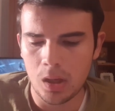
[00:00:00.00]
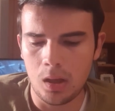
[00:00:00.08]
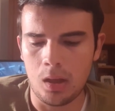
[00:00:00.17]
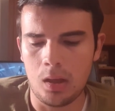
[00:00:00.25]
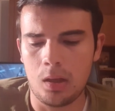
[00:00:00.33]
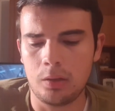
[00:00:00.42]

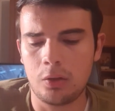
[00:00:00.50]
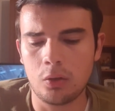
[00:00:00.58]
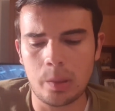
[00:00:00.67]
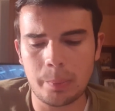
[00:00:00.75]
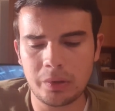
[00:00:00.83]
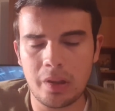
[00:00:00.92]
eh,
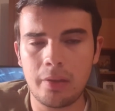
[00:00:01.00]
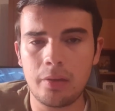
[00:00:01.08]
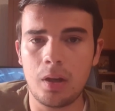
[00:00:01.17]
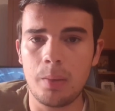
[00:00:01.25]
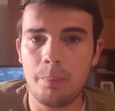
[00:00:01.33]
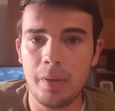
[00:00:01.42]
seconda
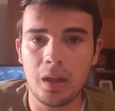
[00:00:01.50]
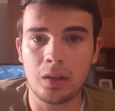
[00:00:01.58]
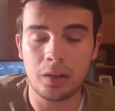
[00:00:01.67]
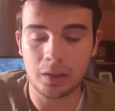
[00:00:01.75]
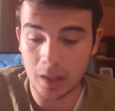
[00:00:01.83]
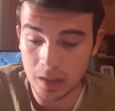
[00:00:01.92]
posizione per
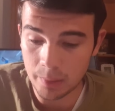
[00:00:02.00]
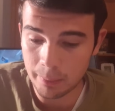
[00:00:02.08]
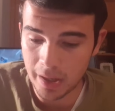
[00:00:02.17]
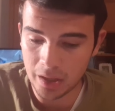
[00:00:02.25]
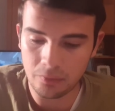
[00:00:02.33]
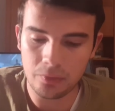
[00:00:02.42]
Ryan
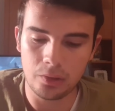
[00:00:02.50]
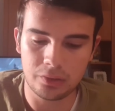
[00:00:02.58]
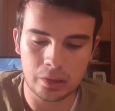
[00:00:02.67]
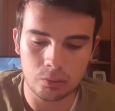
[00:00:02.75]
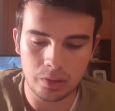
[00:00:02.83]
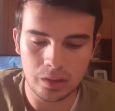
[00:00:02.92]
Murphy, lo
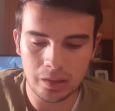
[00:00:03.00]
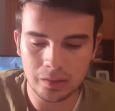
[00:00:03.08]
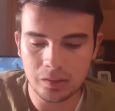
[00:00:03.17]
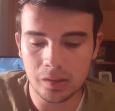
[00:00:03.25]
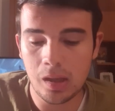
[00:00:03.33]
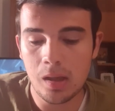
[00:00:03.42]

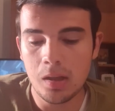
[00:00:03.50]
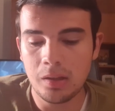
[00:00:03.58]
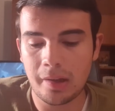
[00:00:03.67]
statunitense,